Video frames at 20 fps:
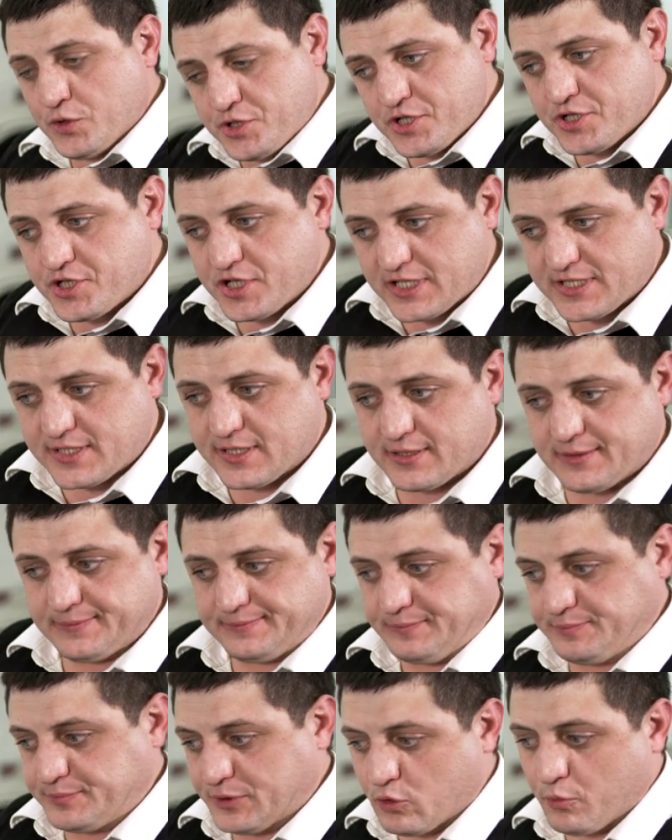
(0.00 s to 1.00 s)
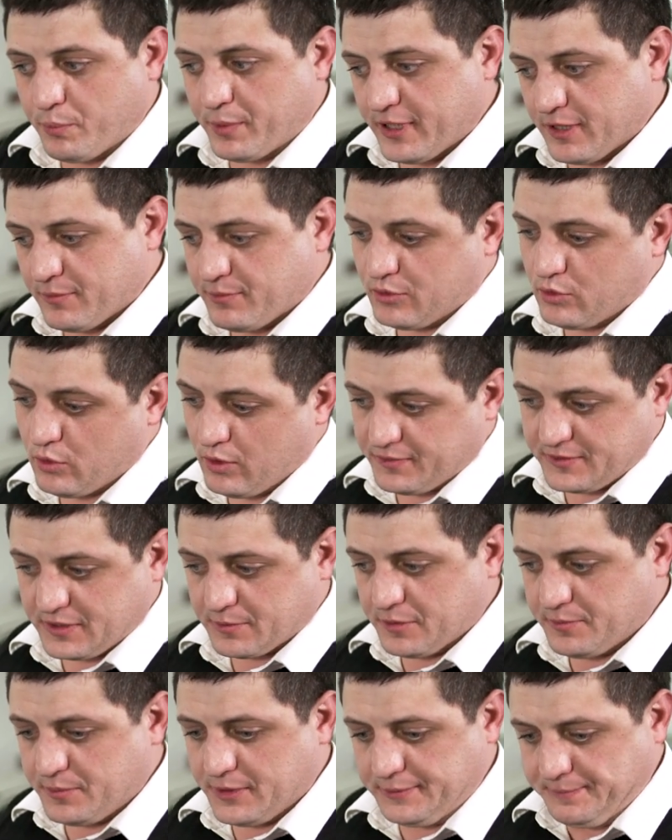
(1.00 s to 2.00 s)
Очень часто, покупая БУ
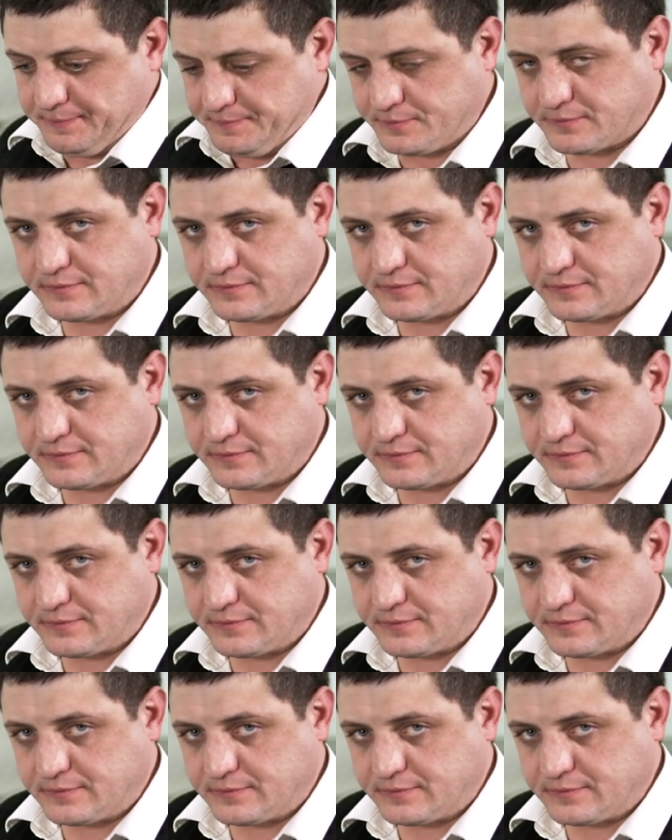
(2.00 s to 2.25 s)
автомобиль,